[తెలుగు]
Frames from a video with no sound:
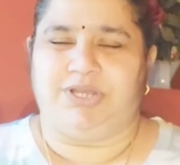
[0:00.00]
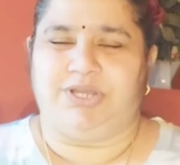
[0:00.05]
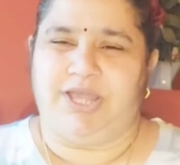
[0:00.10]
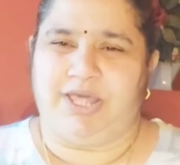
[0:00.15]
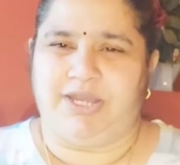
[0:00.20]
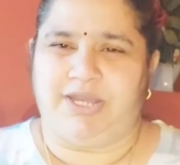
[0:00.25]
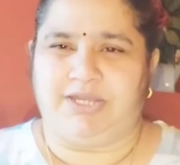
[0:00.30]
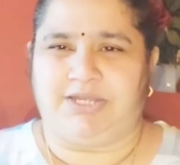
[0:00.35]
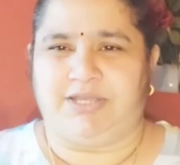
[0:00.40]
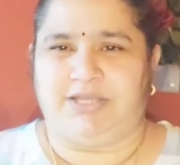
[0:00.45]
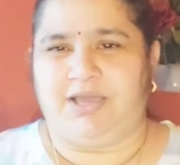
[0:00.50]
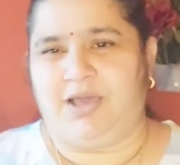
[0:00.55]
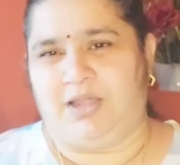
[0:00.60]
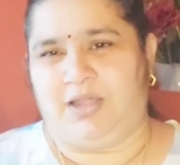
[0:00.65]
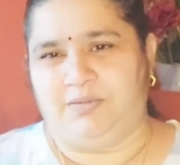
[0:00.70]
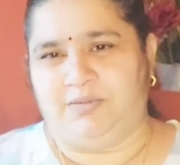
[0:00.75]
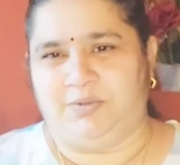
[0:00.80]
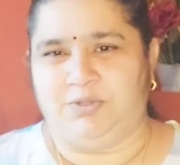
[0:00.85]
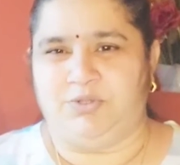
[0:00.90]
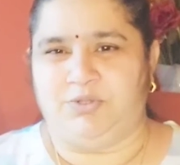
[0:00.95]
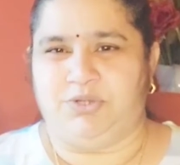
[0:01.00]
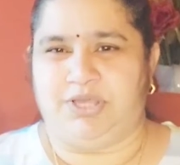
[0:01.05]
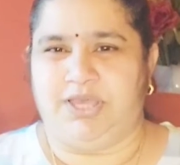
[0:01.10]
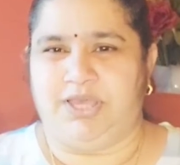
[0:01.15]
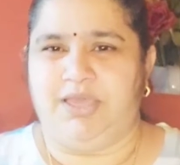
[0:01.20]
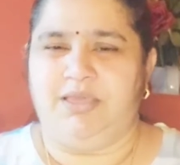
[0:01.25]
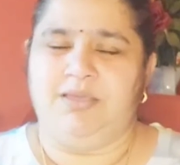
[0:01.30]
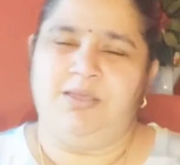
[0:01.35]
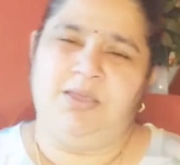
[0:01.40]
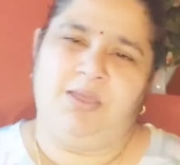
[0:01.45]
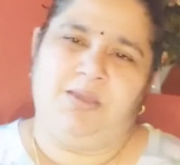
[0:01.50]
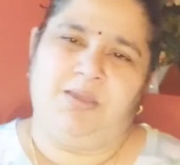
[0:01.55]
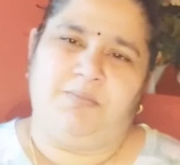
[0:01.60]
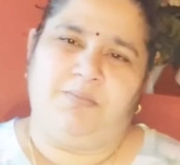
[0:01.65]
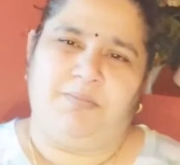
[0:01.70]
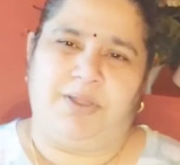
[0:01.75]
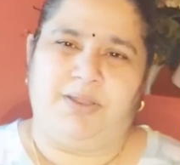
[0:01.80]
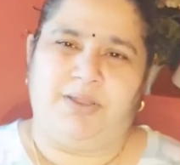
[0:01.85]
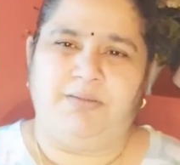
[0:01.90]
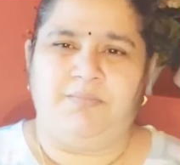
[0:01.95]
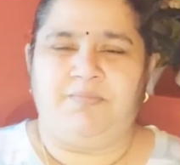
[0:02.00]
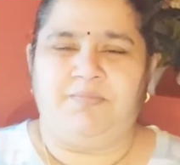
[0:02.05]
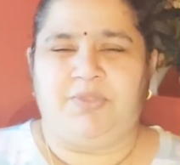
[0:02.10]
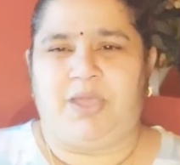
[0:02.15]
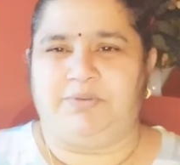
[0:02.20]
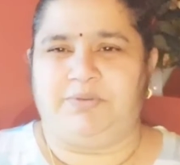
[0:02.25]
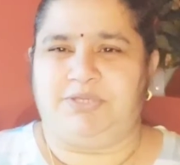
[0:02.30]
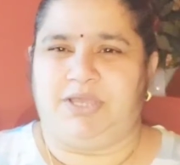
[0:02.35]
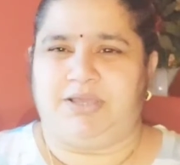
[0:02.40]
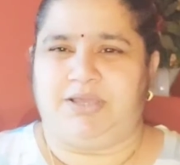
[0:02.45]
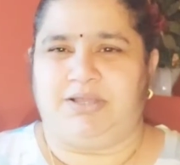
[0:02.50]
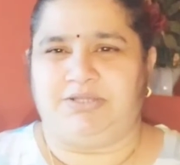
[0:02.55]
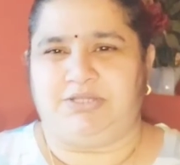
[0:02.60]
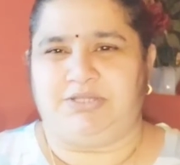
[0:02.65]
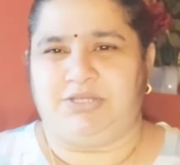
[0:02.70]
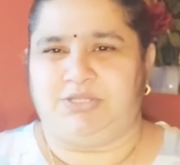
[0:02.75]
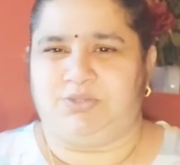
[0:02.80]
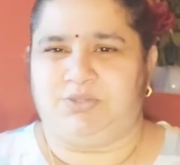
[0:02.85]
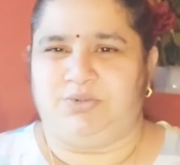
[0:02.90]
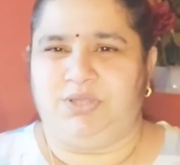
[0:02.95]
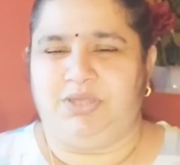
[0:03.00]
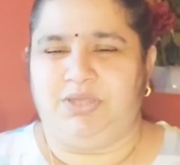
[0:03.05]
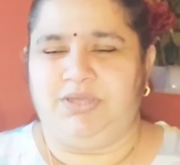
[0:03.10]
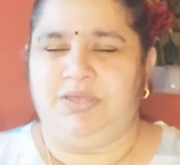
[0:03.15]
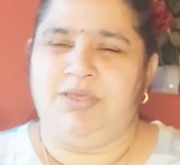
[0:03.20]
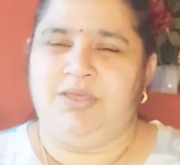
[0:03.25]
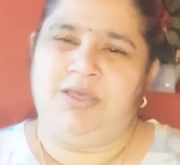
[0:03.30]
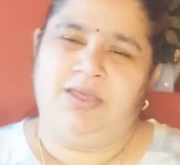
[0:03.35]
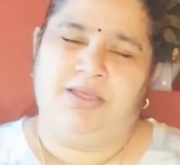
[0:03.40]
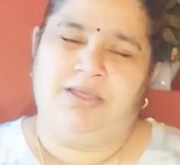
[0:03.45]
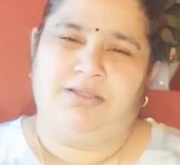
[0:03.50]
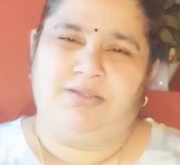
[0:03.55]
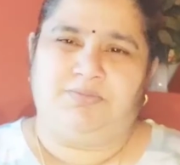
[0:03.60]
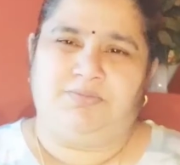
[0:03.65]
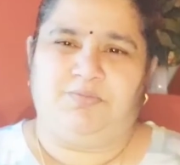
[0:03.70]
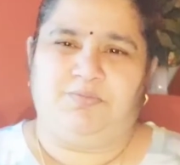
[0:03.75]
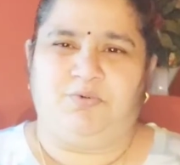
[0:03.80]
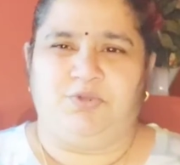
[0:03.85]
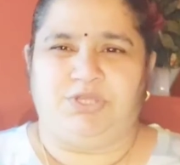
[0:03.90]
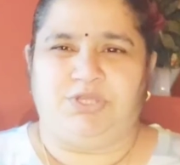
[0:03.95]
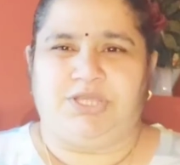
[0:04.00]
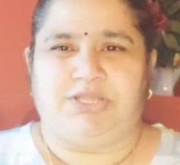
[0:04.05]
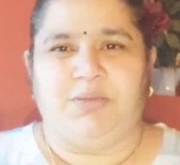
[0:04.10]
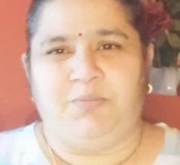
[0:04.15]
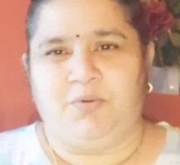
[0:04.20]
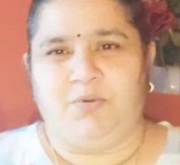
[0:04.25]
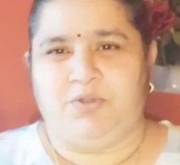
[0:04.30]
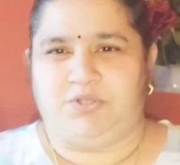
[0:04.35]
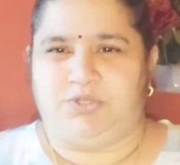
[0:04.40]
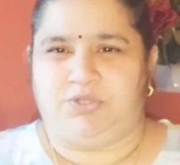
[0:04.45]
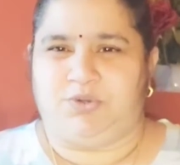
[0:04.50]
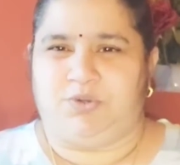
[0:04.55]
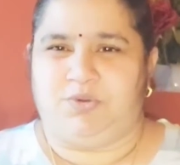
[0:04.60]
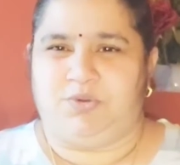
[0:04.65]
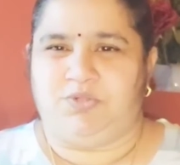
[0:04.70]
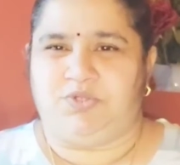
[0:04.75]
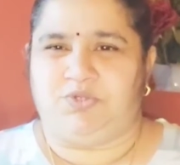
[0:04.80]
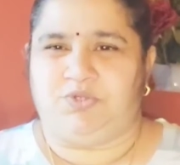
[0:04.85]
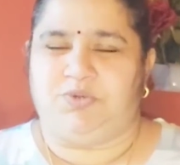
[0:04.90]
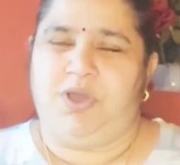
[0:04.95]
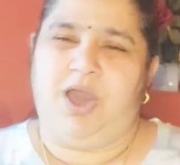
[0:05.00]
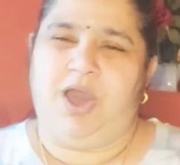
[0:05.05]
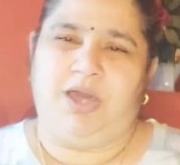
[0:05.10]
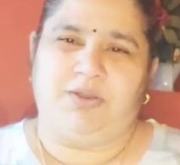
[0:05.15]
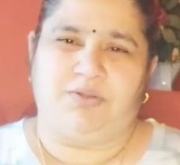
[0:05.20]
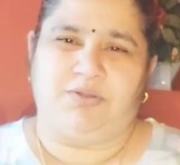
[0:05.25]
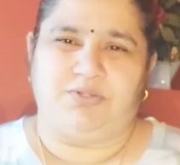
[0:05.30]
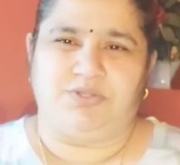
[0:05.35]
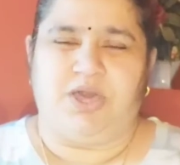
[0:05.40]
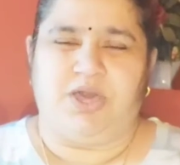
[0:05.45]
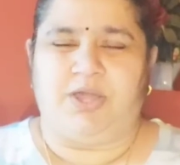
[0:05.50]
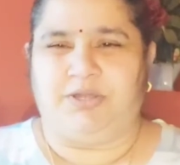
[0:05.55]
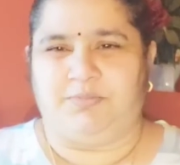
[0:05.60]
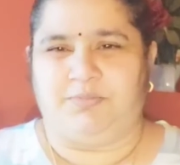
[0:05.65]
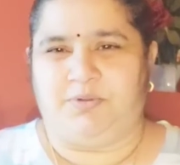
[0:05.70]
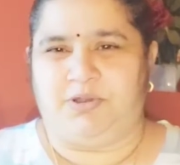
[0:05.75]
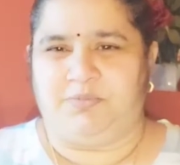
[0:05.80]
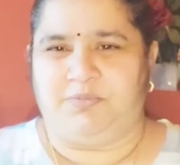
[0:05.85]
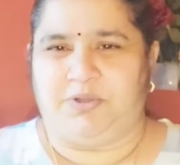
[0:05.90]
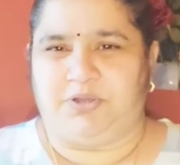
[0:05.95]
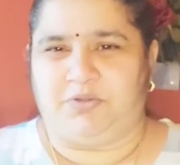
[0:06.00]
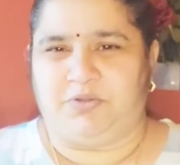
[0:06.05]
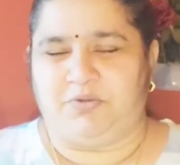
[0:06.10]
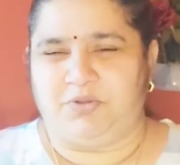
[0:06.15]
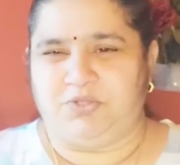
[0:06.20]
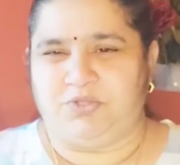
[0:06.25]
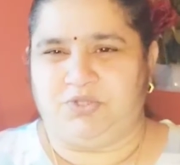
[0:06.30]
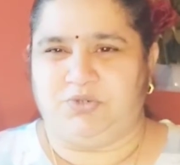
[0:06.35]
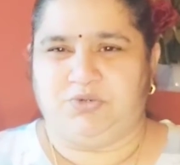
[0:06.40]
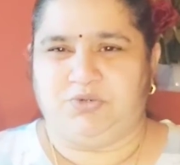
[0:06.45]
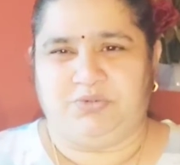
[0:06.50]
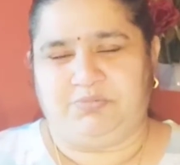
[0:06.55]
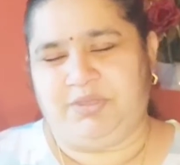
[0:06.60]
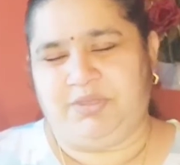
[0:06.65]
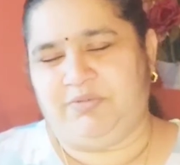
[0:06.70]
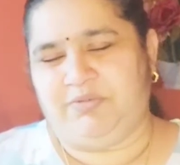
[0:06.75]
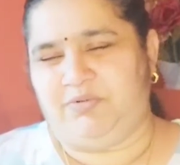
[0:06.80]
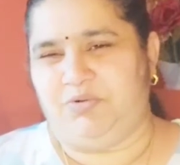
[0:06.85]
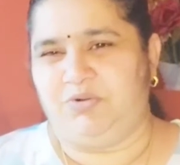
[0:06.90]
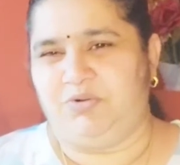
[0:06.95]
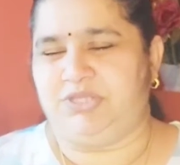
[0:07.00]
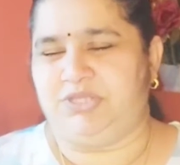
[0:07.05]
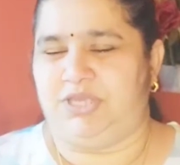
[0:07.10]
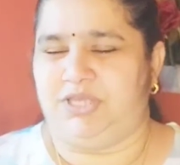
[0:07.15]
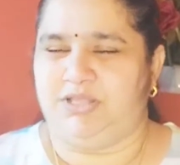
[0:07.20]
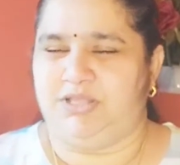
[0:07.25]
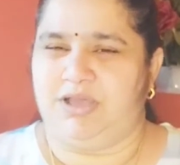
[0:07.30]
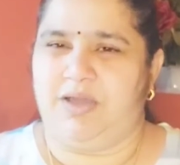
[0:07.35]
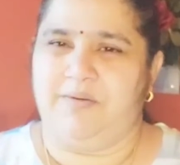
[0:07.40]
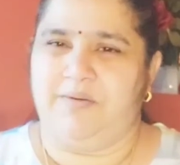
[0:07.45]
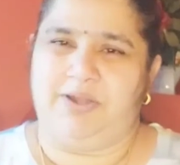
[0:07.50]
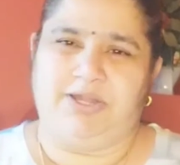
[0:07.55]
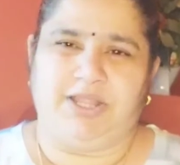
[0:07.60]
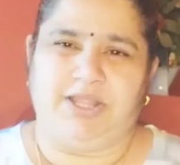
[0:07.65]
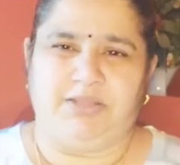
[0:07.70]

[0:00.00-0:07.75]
డైరెక్ట్గా హనుమంతుడికే మనం అభిషేకం చేసుకుని పూజ అయితే ముగించుకోవచ్చు ఆ రోజు అరటిపళ్ళు పెట్టుకోవచ్చు మీ ఫ్రూట్స్ ఏది కావాలంటే అది